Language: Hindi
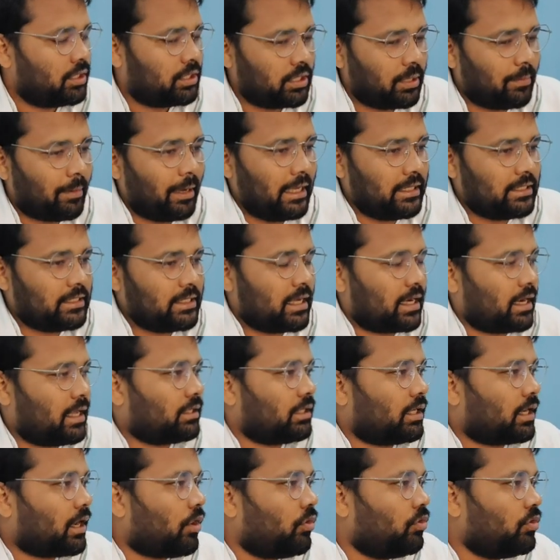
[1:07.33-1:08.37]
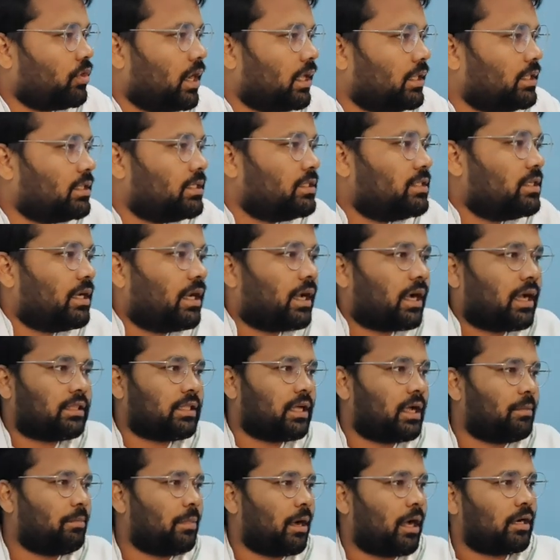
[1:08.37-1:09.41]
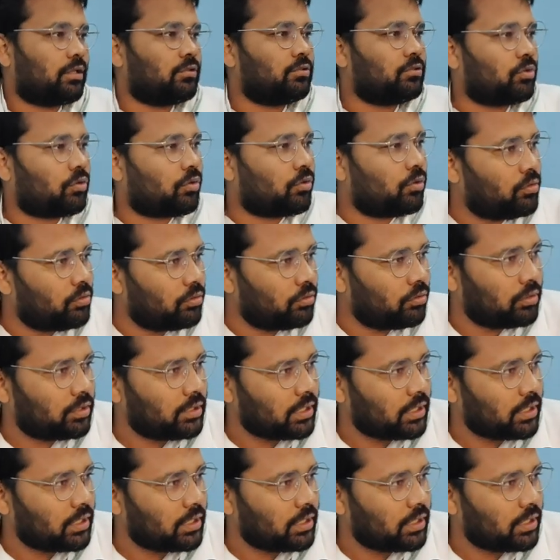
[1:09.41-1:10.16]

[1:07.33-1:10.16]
दबाया जा रहा था राहुल गांधी जी लगातार भारत जोड़ो